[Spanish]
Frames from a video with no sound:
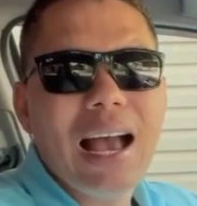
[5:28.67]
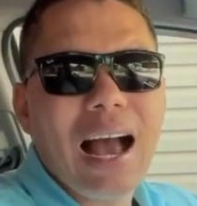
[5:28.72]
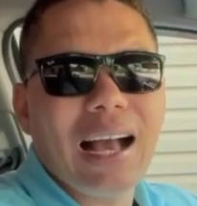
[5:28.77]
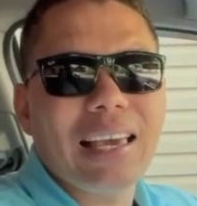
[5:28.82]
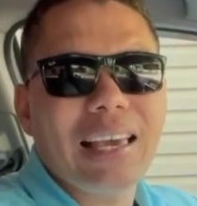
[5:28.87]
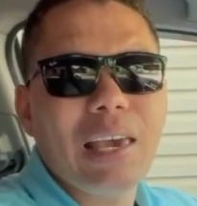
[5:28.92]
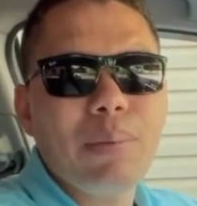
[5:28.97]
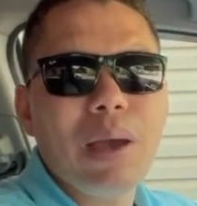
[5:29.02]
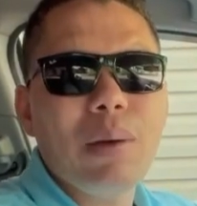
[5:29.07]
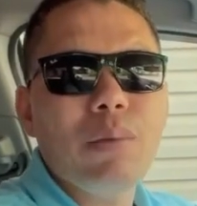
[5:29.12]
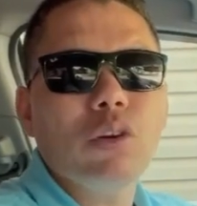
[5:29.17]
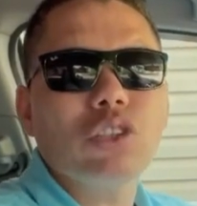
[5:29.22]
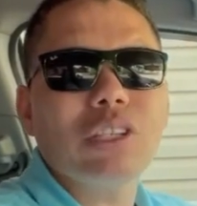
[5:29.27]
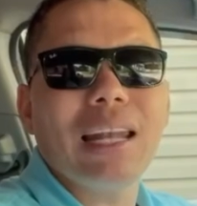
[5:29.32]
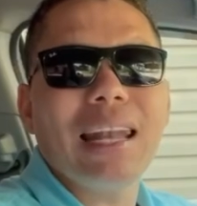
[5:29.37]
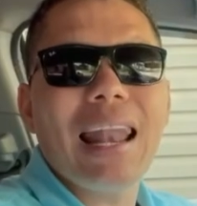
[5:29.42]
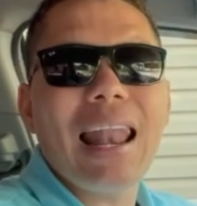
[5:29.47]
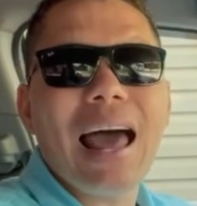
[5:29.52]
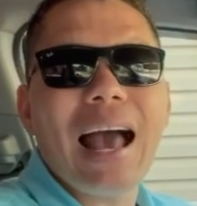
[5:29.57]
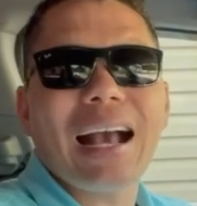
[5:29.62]
Aquí vemos
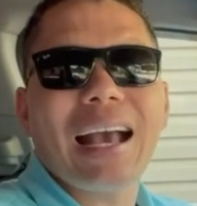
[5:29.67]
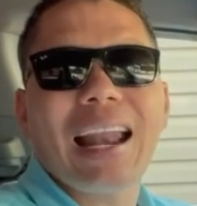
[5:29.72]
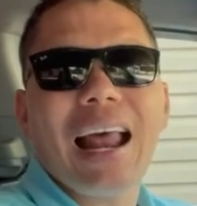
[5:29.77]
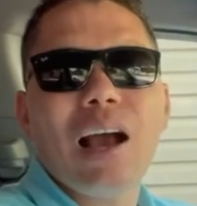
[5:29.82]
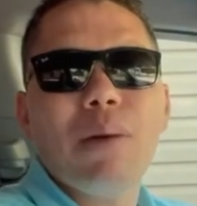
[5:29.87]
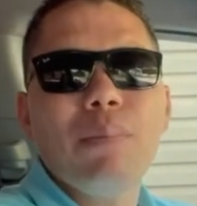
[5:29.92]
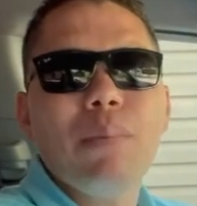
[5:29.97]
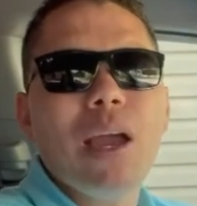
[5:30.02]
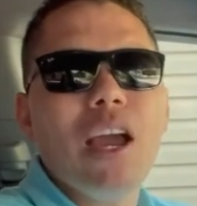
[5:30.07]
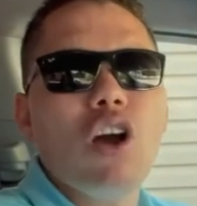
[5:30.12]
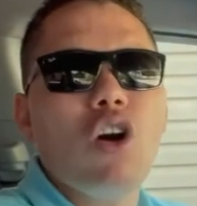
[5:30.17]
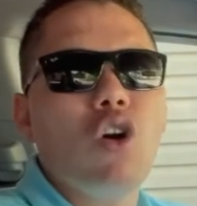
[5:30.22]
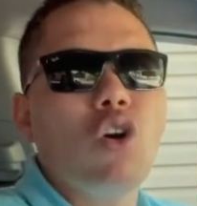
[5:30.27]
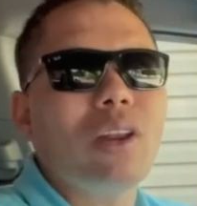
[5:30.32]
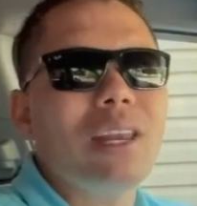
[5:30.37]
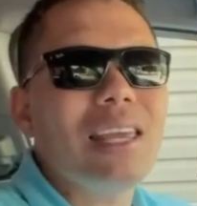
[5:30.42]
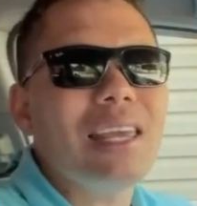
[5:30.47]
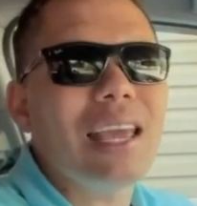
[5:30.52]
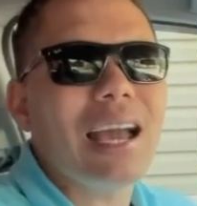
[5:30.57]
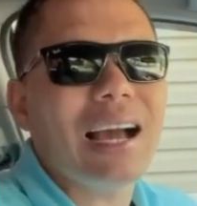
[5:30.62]
la gran
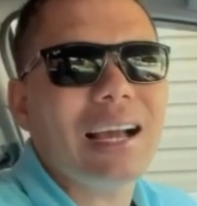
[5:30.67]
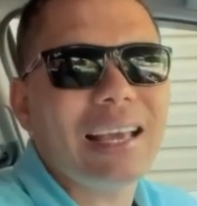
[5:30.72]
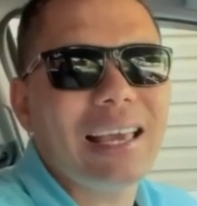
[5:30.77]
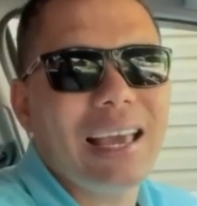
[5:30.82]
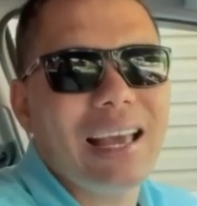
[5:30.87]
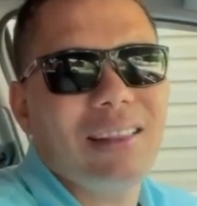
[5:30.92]
mejoría que